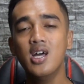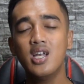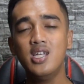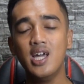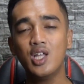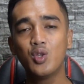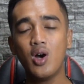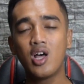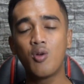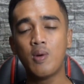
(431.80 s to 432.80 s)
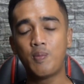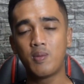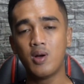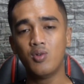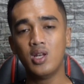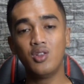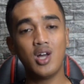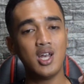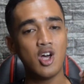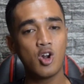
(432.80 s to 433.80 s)
dia itu aroma perpaduan itu
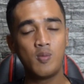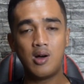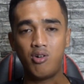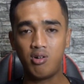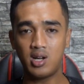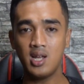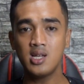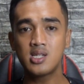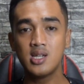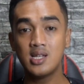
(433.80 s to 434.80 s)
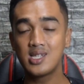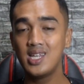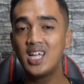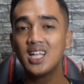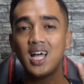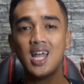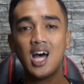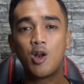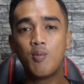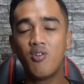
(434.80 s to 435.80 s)
ada aroma orange dan sedikit ada
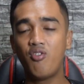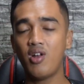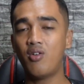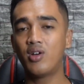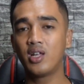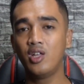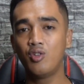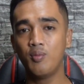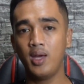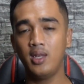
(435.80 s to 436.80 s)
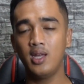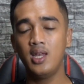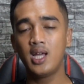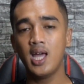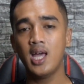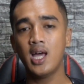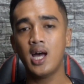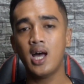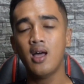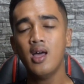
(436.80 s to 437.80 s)
aroma flower gitu men jadi
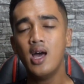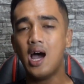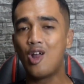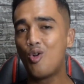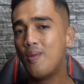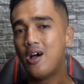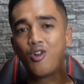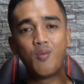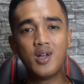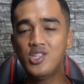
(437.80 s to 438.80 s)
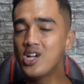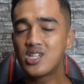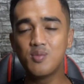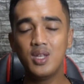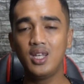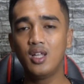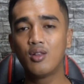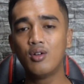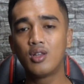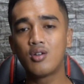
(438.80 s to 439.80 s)
kayak aroma-aroma jasmine
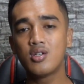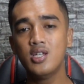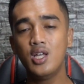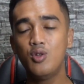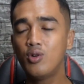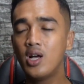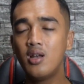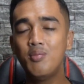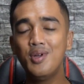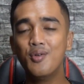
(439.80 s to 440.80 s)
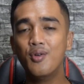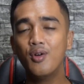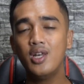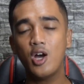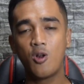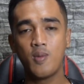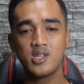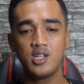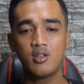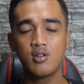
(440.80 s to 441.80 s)
gitu terus dia juga lebih unggul di aroma
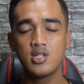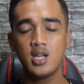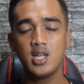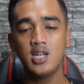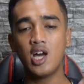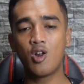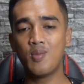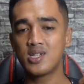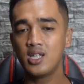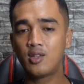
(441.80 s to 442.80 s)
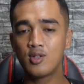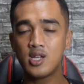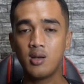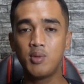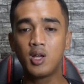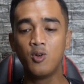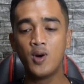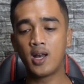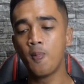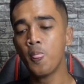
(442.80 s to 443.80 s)
citrus ya jadi aroma citrusnya lebih
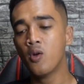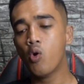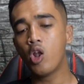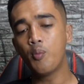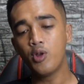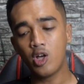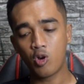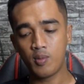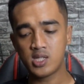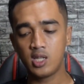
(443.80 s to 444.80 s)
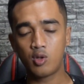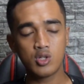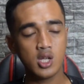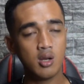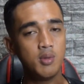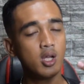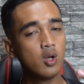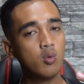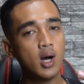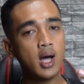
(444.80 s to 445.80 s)
keluar walaupun aroma citrusnya lebih
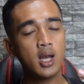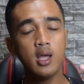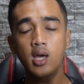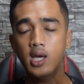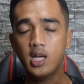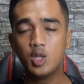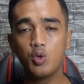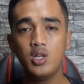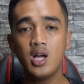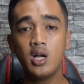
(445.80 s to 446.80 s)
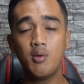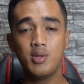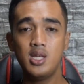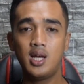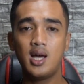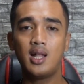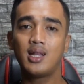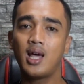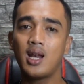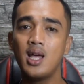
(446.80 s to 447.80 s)
keluar itu dia nggak menyengat
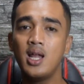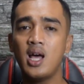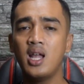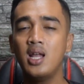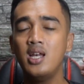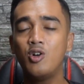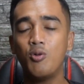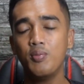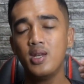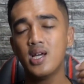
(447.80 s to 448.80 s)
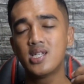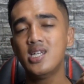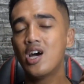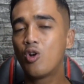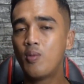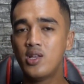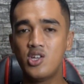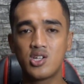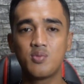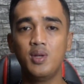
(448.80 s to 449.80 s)
karena ada di kombinasi aroma
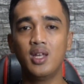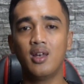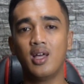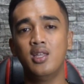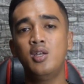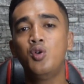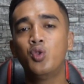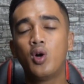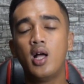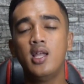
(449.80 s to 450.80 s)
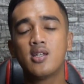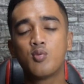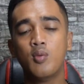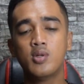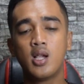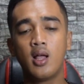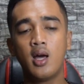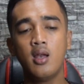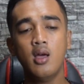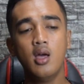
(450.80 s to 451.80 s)
jasmine nah jadi untuk kalian semua
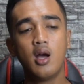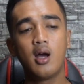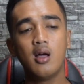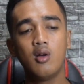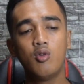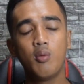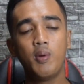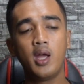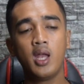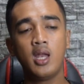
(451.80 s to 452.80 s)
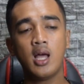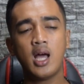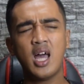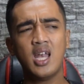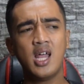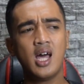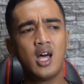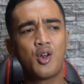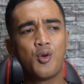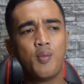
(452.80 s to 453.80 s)
misalkan Kang gue pengen yang
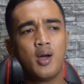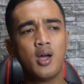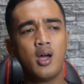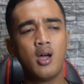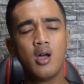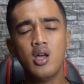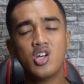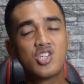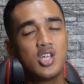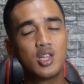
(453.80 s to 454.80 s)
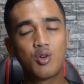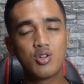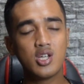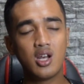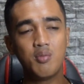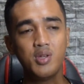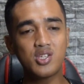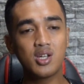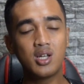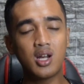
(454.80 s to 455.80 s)
ada aroma citrus yang lebih
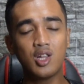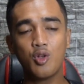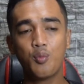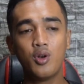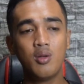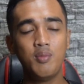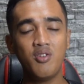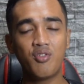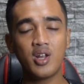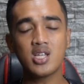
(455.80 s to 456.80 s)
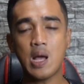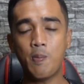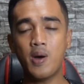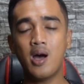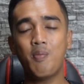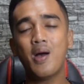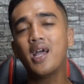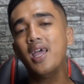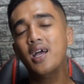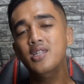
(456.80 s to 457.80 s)
segar ataupun lebih fresh apa
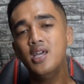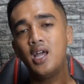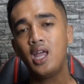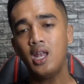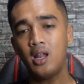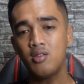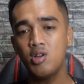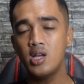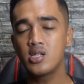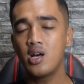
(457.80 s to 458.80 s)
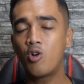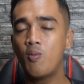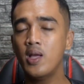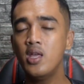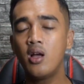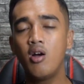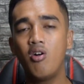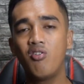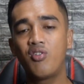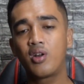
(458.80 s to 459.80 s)
pakai aja yang energize aromanya nggak
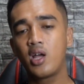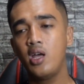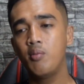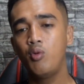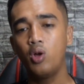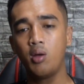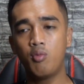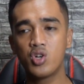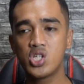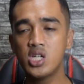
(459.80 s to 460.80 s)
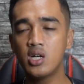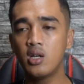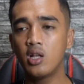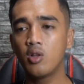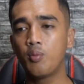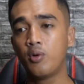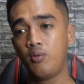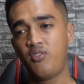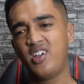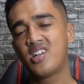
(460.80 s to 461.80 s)
over kayak blue emotion ataupun
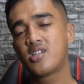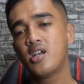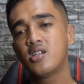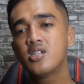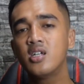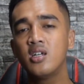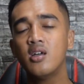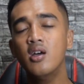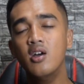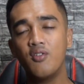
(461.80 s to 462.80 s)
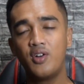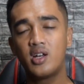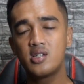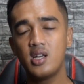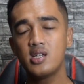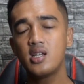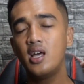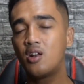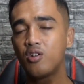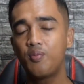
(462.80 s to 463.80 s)
versace versus
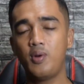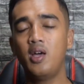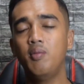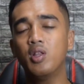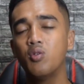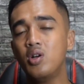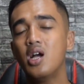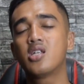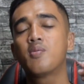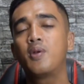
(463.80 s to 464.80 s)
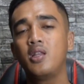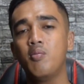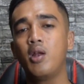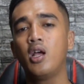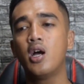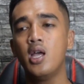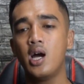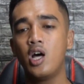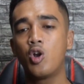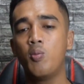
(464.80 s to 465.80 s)
Aerosplame itu nggak seperti mereka yang
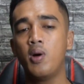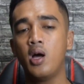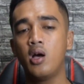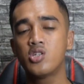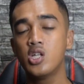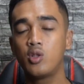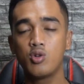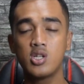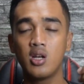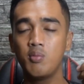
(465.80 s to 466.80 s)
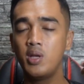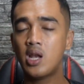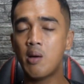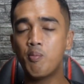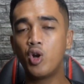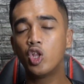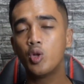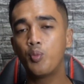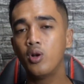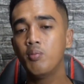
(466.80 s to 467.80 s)
aroma citrusnya lebih nampol
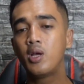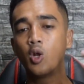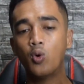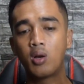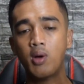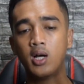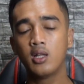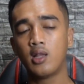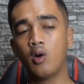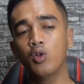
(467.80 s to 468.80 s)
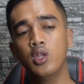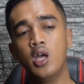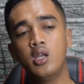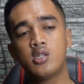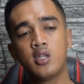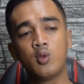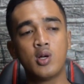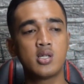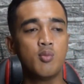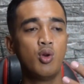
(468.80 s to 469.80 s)
ataupun lebih keluar banget takutnya di
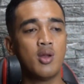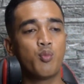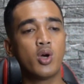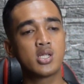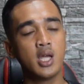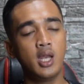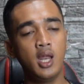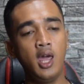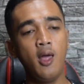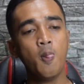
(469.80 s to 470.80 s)
situasi bulan puasa ini